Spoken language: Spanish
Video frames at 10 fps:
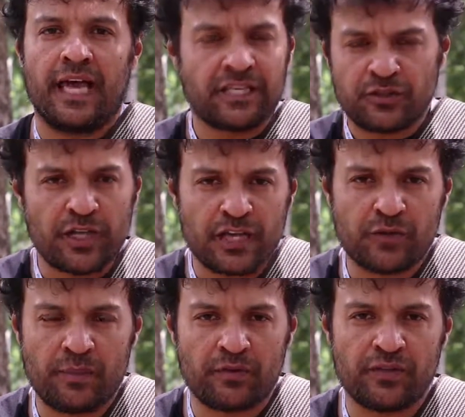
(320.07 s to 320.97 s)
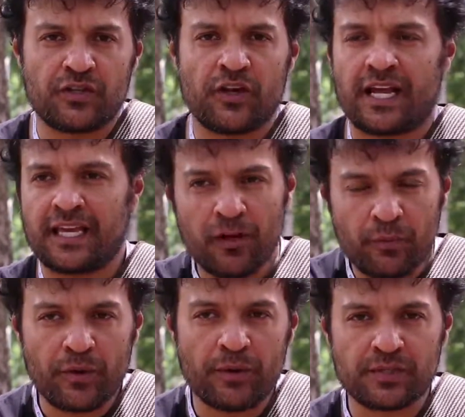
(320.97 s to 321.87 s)
Esto ya es una profesión, aquí
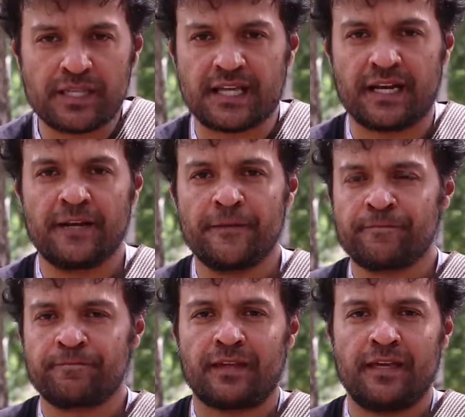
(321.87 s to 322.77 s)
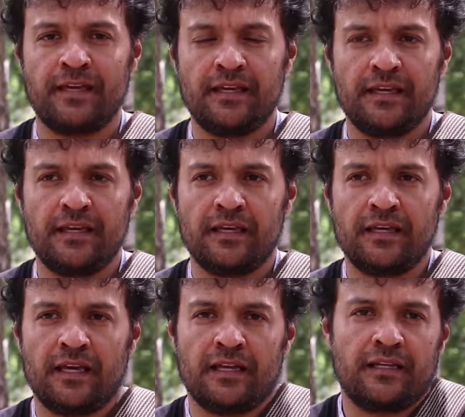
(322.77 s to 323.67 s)
lo podemos hacer
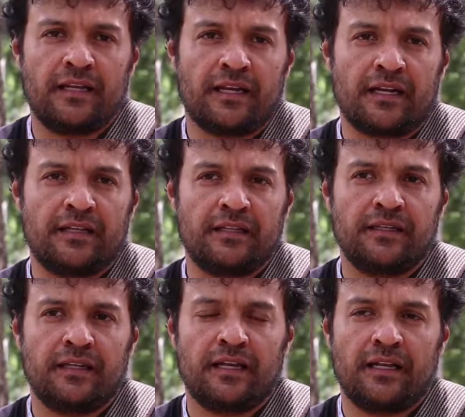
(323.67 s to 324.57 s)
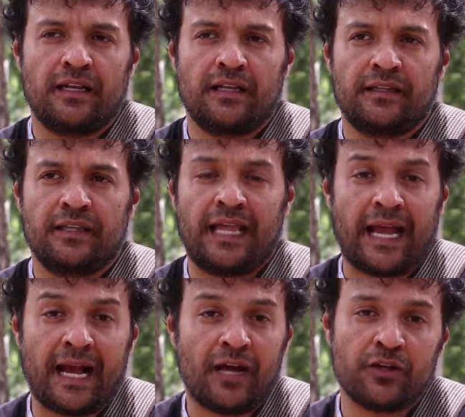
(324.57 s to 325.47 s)
y, el,
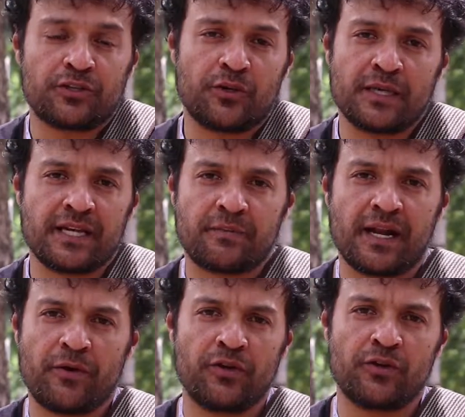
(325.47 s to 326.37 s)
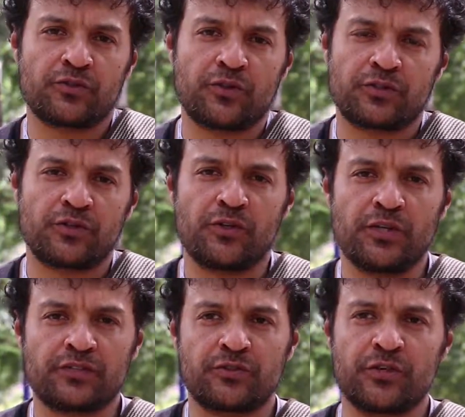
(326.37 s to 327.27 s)
legado esto va a ser maravilloso,
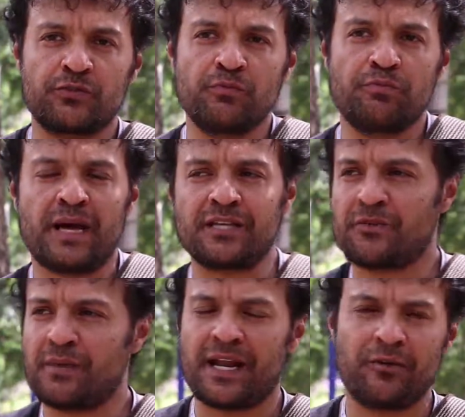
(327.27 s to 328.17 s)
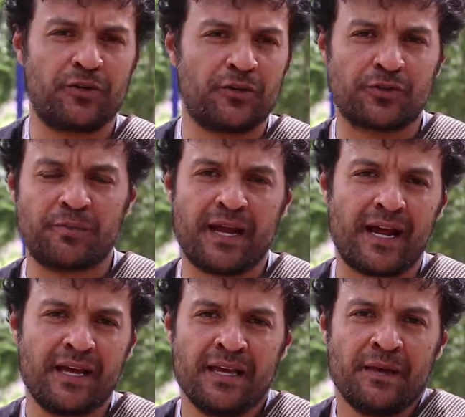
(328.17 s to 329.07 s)
esto, esto es un paso maravilloso
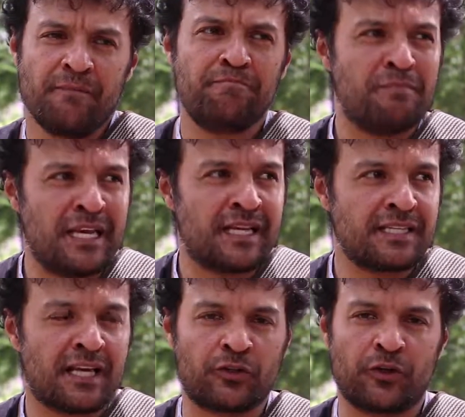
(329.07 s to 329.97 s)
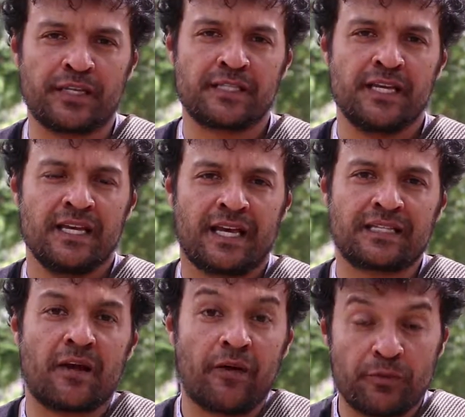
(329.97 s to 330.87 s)
para miles de actores
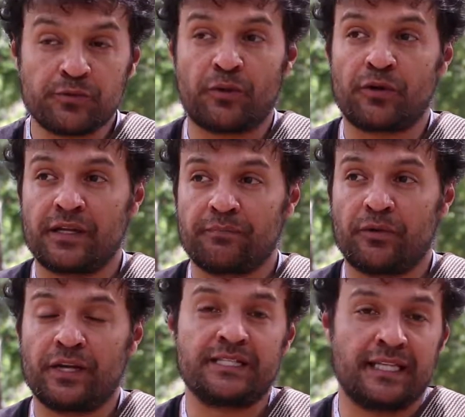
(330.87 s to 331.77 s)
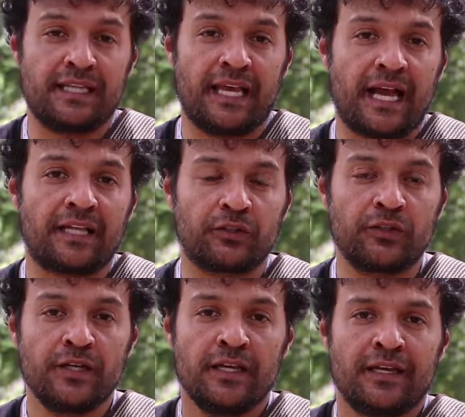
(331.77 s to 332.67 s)
que sabemos por, por el
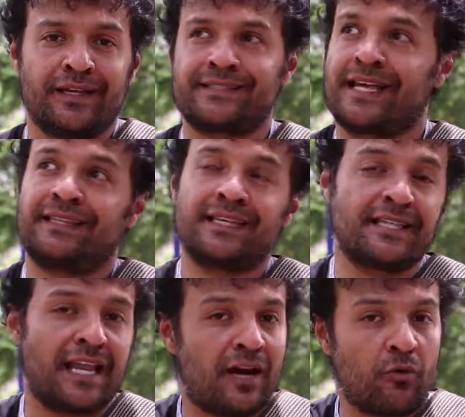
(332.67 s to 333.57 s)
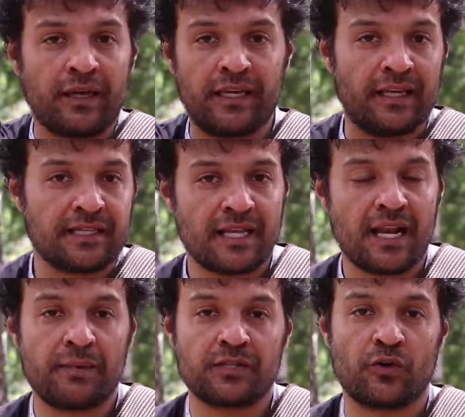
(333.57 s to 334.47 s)
sindicato que están desde La Guajira hasta
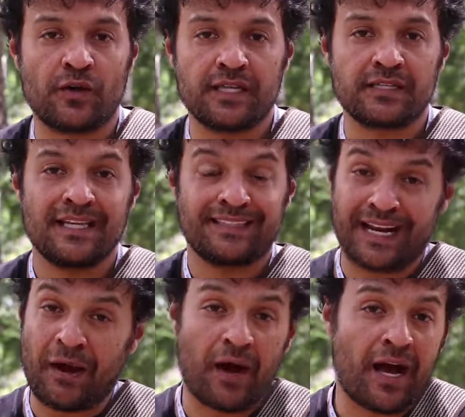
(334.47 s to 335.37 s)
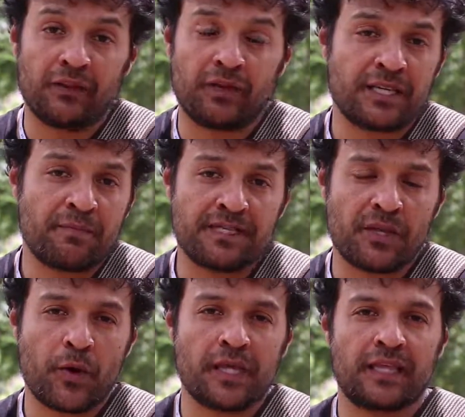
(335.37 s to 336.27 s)
el Amazonas trabajando hace más
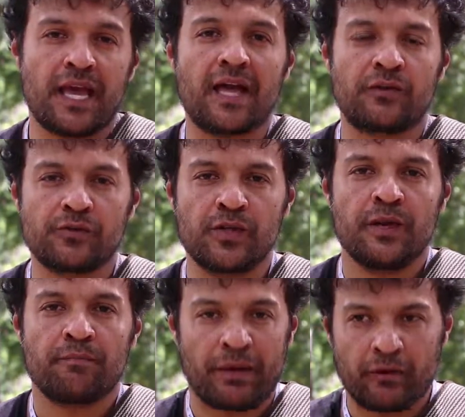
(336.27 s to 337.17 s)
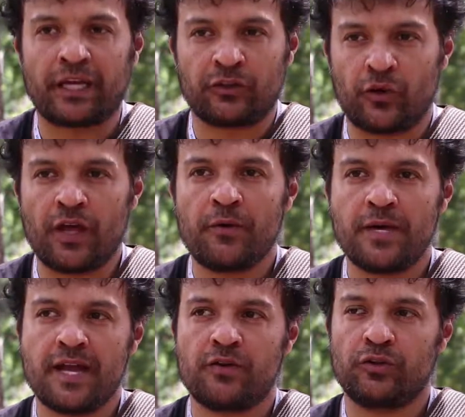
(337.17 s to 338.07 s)
de 20 años, pero que
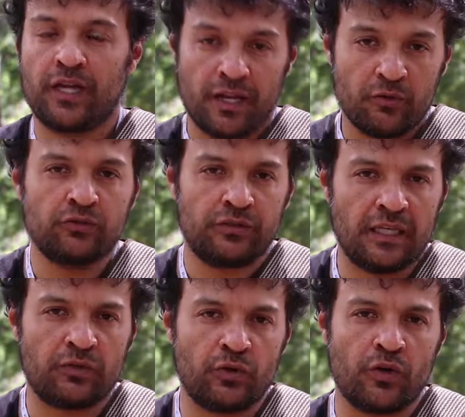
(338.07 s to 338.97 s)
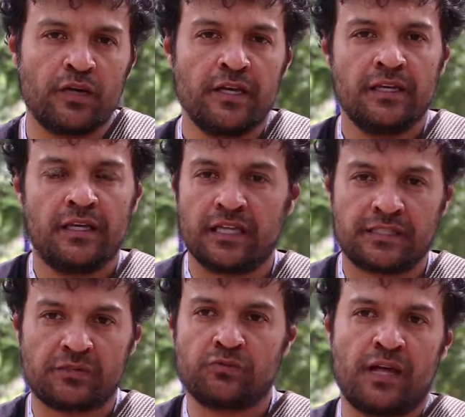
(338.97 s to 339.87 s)
todavía no tienen un título y
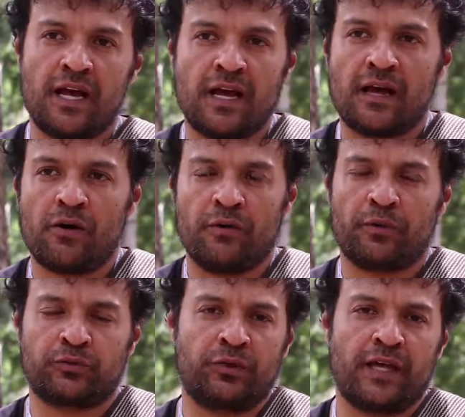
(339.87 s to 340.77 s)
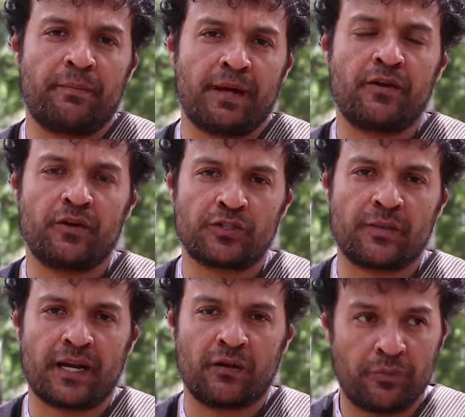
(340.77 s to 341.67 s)
esta es una oportunidad
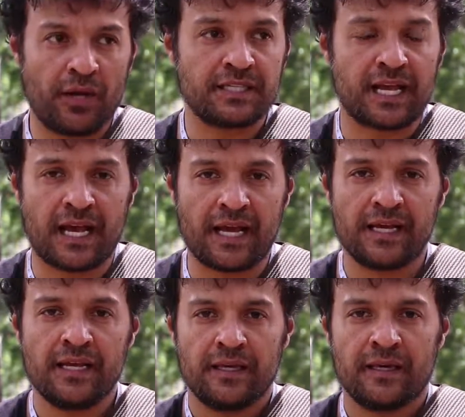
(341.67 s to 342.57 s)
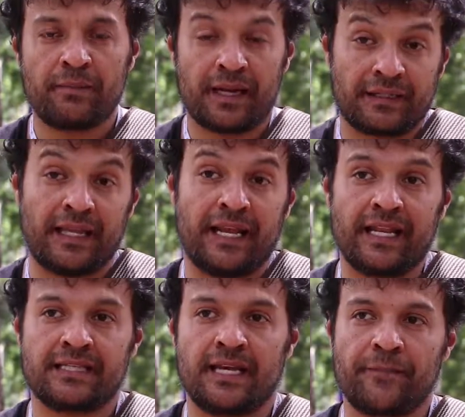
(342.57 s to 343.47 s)
maravillosa para que lo puedan sacar y para
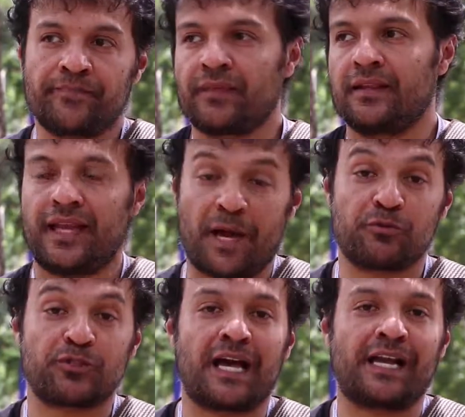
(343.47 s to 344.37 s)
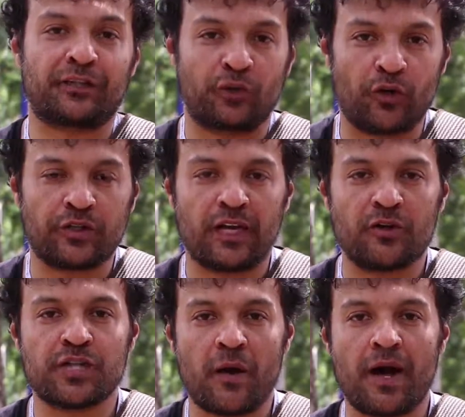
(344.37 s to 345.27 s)
tener ese, digamos, cartón que
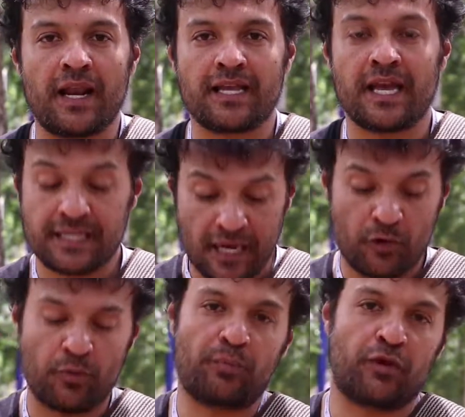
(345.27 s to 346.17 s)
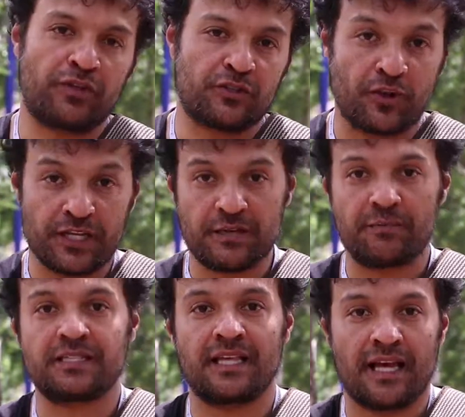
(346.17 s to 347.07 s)
los avala, ya sea como profesores,
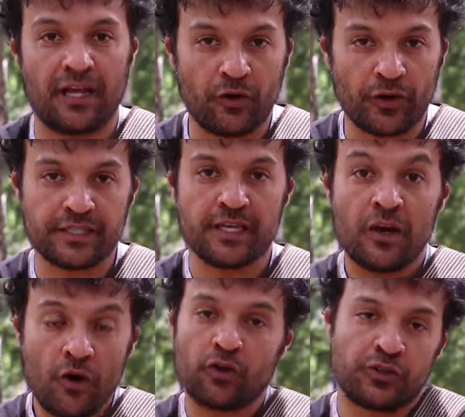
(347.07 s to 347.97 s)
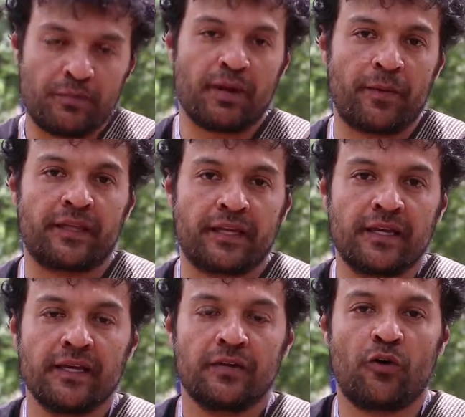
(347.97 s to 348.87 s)
investigadores o
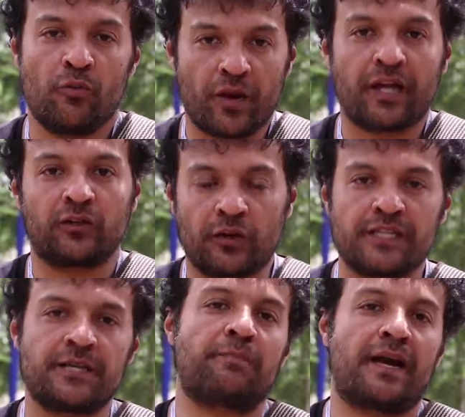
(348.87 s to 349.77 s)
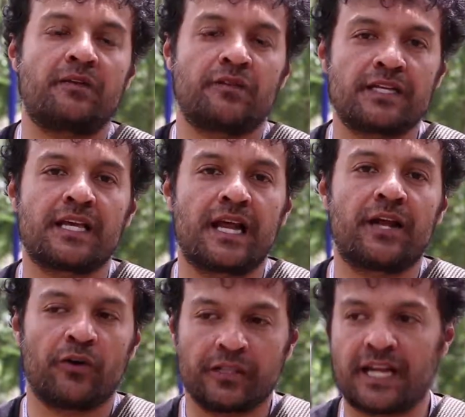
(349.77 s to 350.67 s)
simplemente como un actor que se para en un
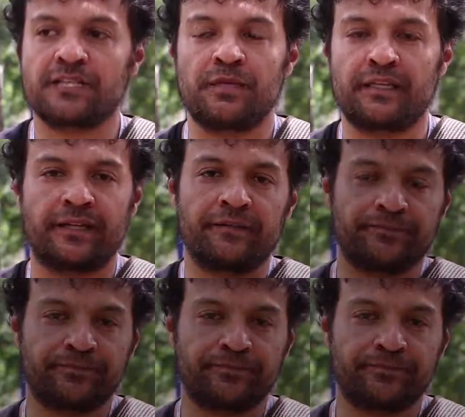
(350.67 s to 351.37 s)
escenario a transmitir.